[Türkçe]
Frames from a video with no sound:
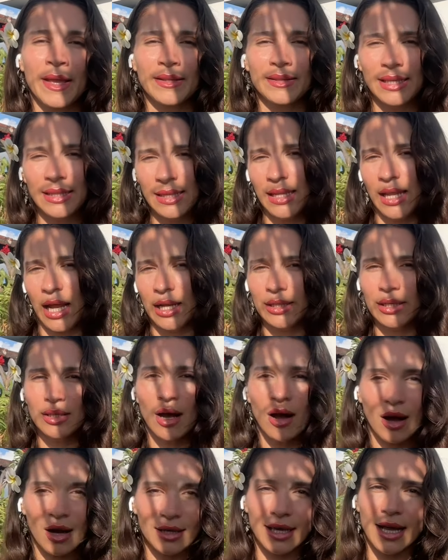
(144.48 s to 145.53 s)
Dediler ki
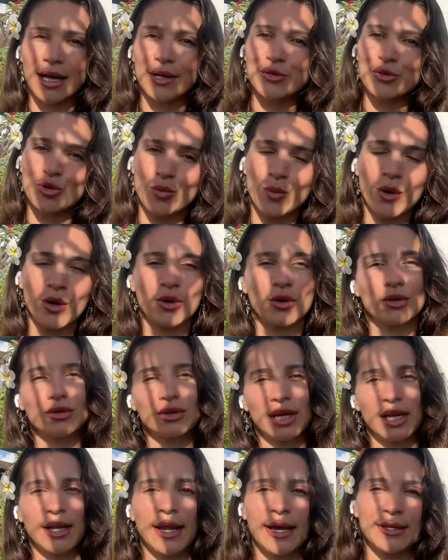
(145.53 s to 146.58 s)
aa gel süper olur,
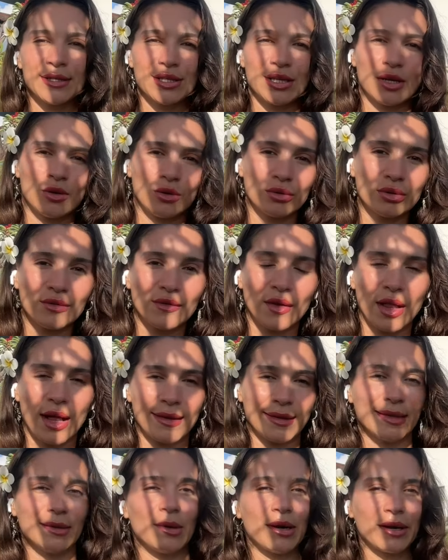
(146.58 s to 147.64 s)
eğlenceli olur
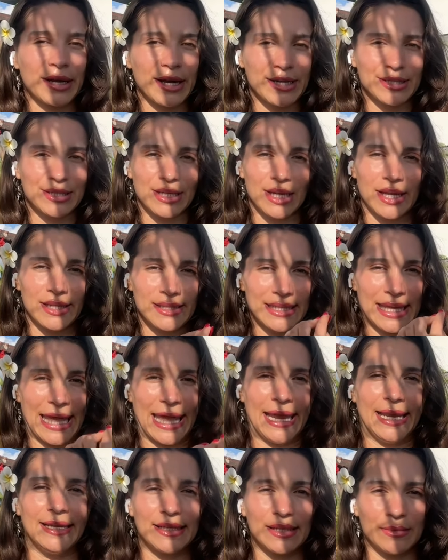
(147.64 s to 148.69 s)
falan dedim. Arkadaşlar yalnız
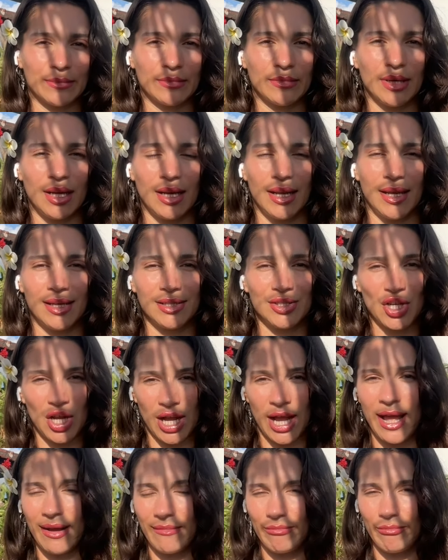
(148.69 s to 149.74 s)
gelirim. Hani
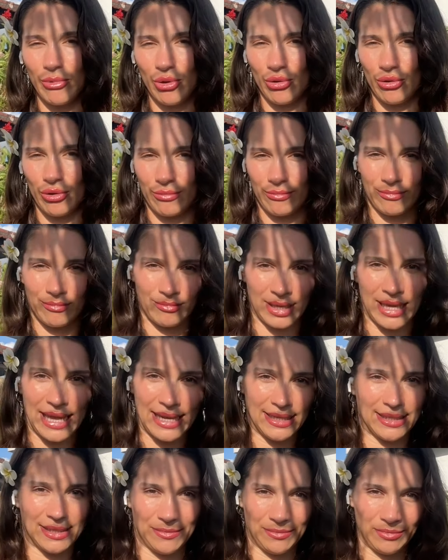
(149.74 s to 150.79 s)
şaka yapmıyorum
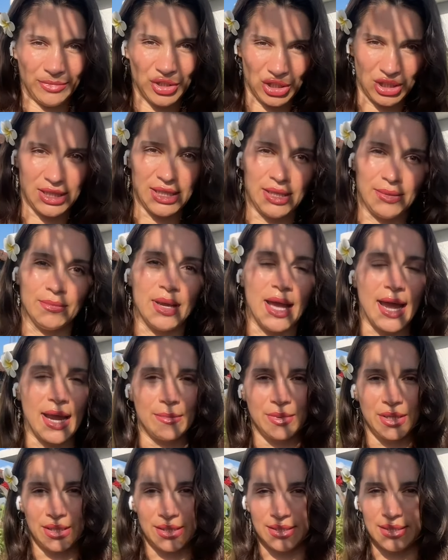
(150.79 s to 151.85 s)
gelirim. Ciddiyim.
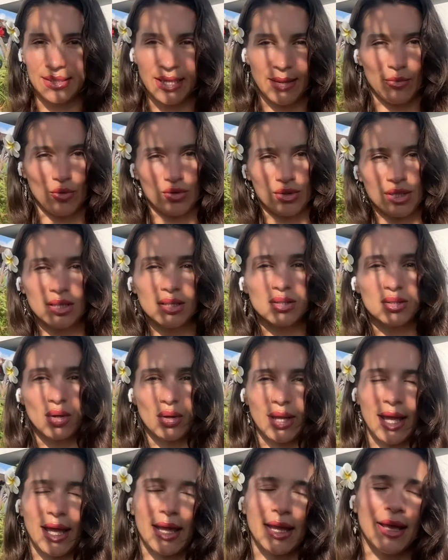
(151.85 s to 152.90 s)
Eğer birini istemiyorsanız
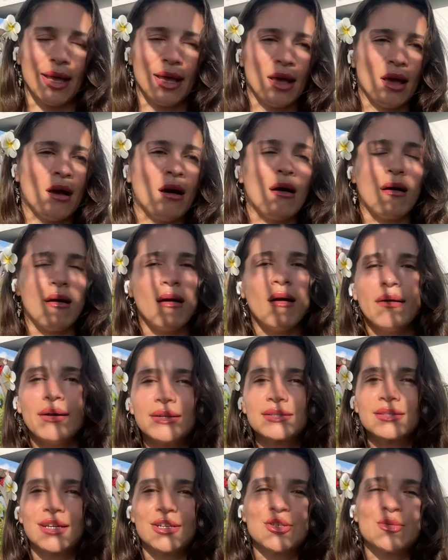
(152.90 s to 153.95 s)
okey. Hayır
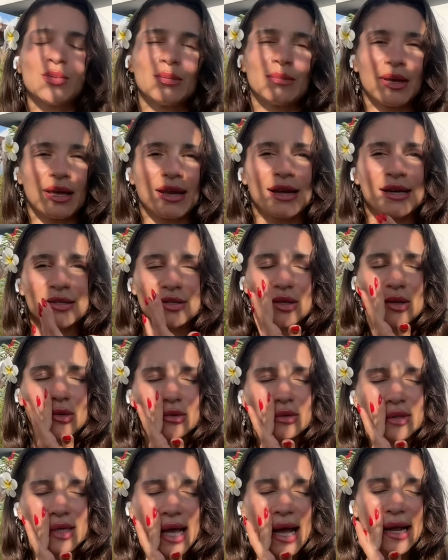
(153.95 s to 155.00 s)
saçmalama eğlenceli
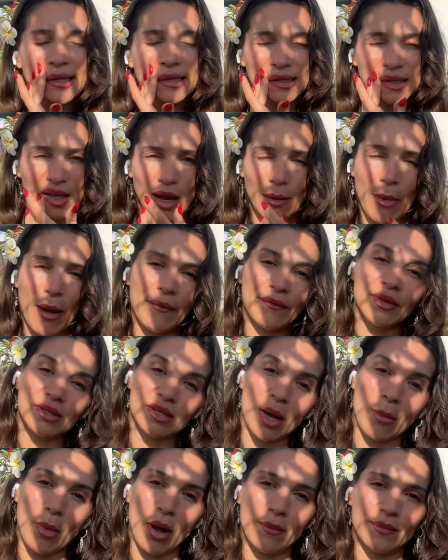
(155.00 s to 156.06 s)
olur gel dediler. Ben de
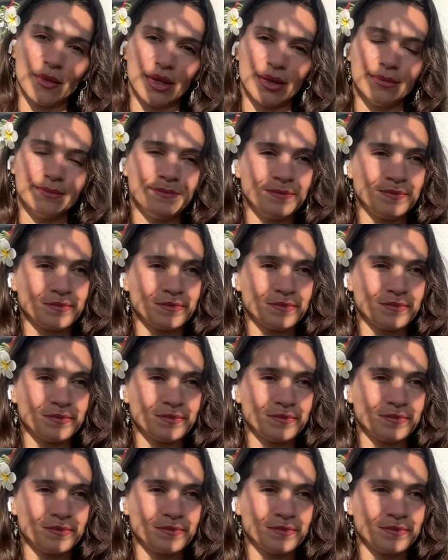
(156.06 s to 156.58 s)
tamam dedim.